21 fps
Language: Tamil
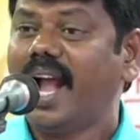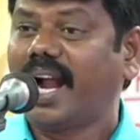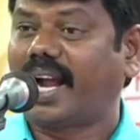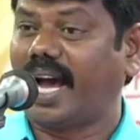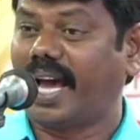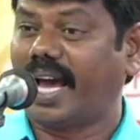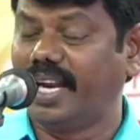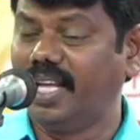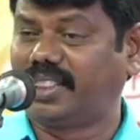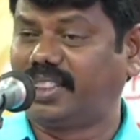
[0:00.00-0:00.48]

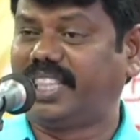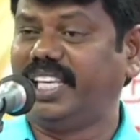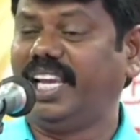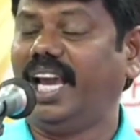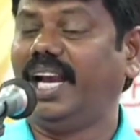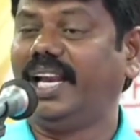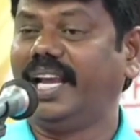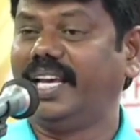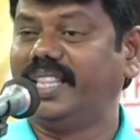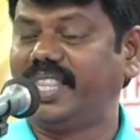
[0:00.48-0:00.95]

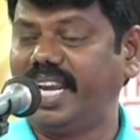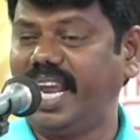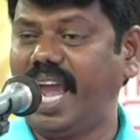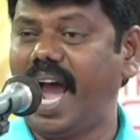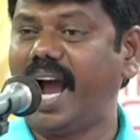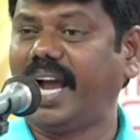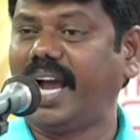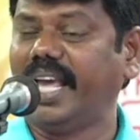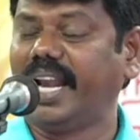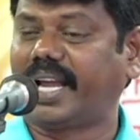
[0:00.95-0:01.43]
கருத்தியல்
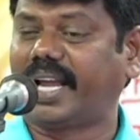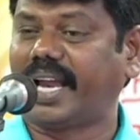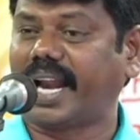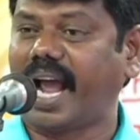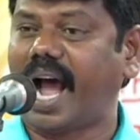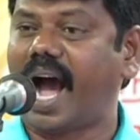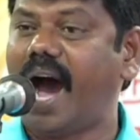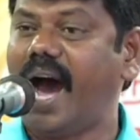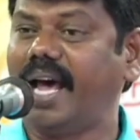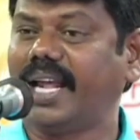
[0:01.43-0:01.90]
எதிரியாக இருக்கிற
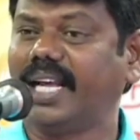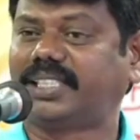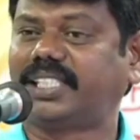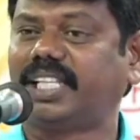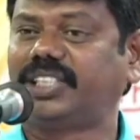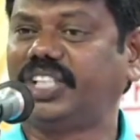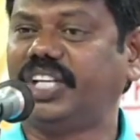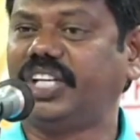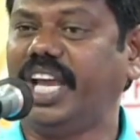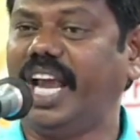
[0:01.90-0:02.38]
ஆர் எஸ்
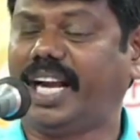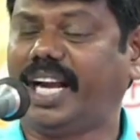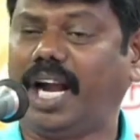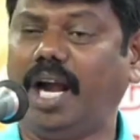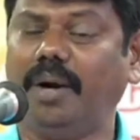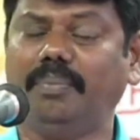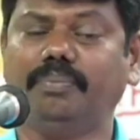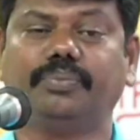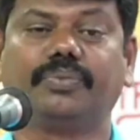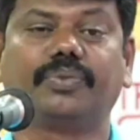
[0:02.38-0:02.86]
எஸ்
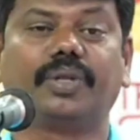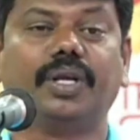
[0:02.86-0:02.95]
இயக்கம்